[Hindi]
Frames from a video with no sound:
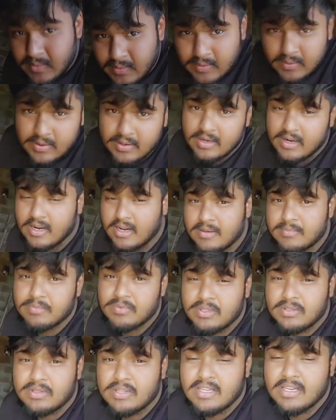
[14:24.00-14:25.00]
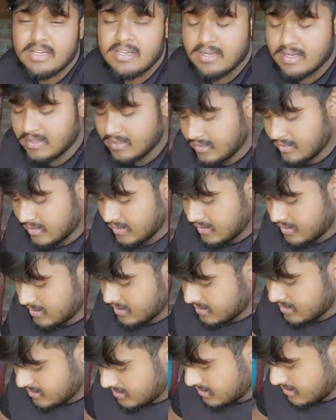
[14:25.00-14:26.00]
और हम तो देख रहे थे क्या
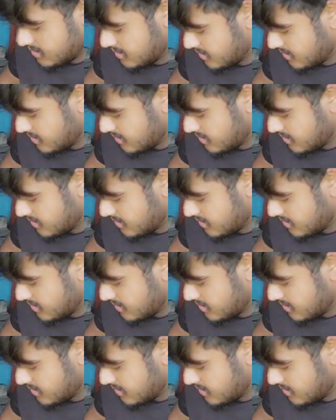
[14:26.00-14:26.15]
कहते हैं